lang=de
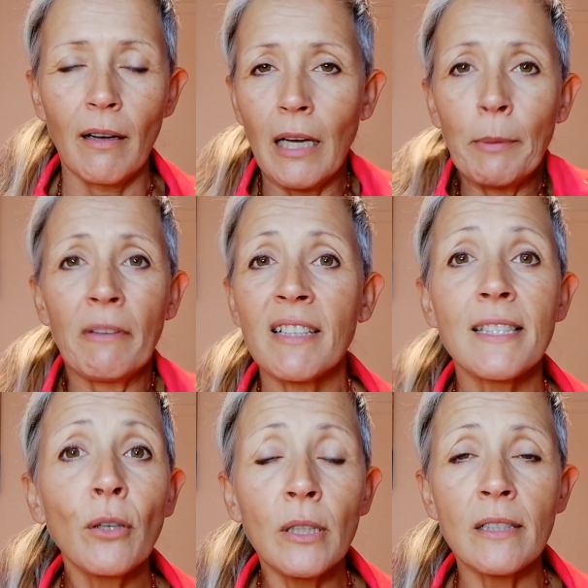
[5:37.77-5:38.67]
Aber was
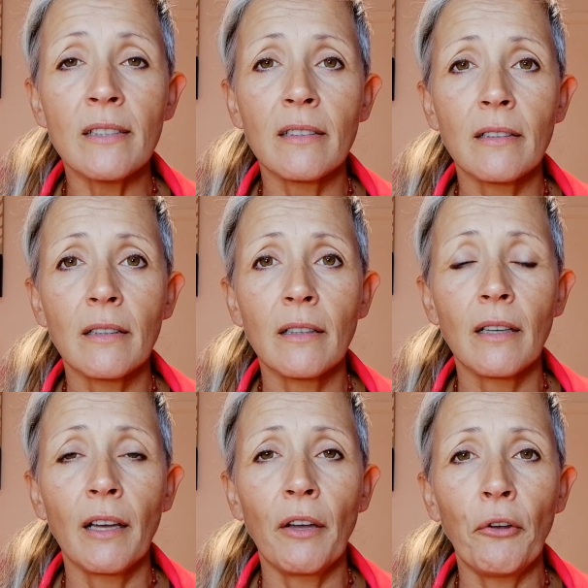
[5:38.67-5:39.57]
soll's?
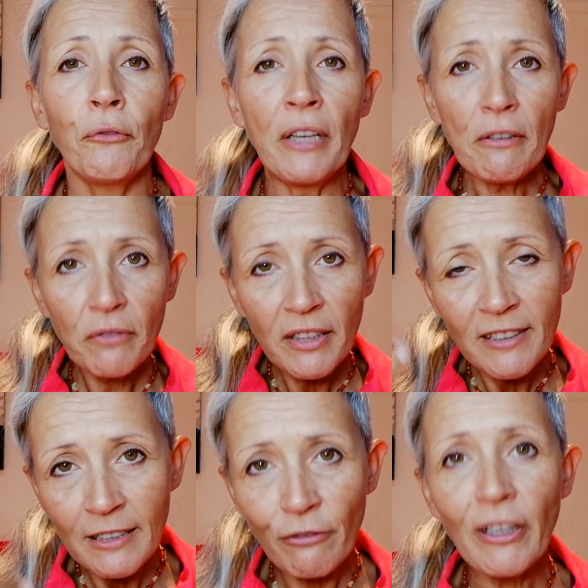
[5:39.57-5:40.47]
Wenn wir
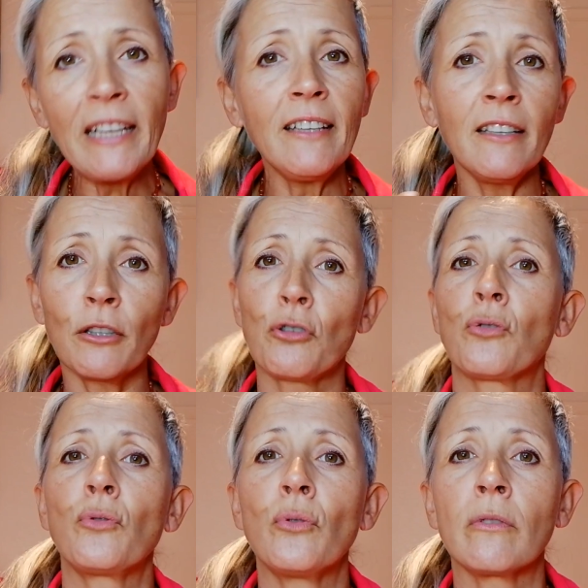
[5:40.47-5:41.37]
die weniger
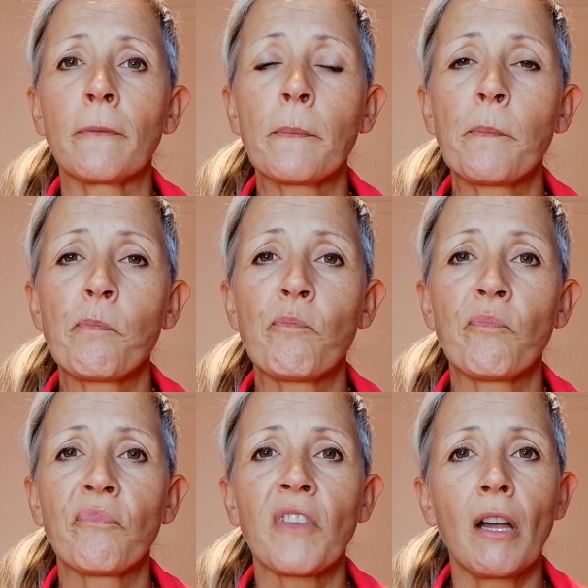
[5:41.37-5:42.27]
schönen
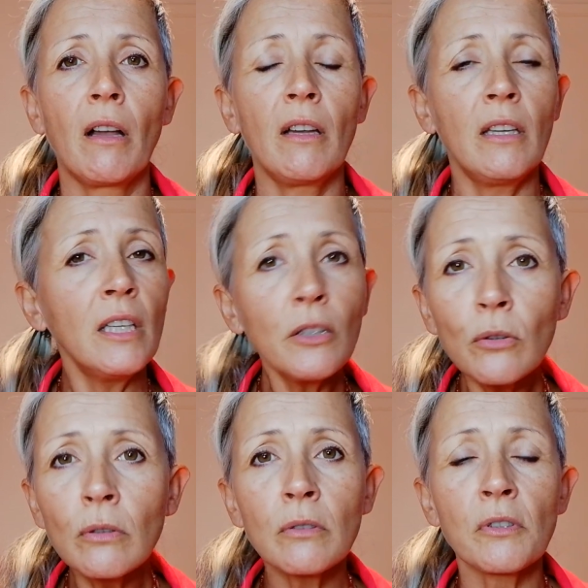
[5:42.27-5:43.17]
in
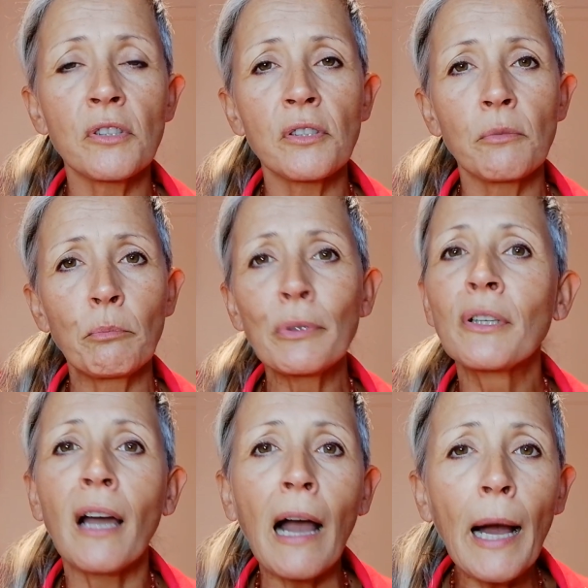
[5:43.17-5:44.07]
uns
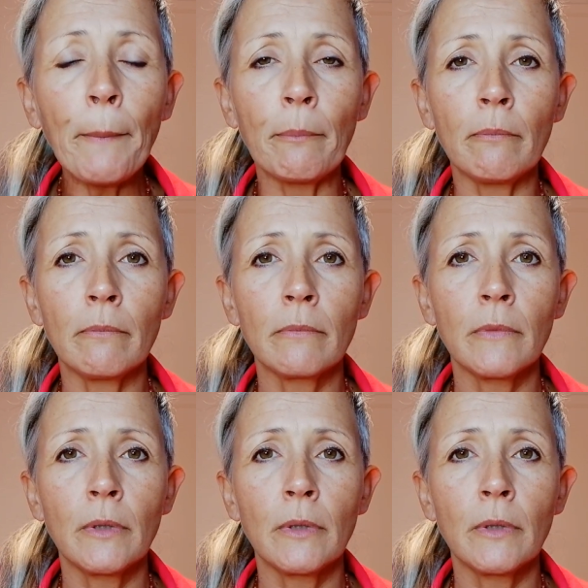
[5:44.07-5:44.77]
begraben,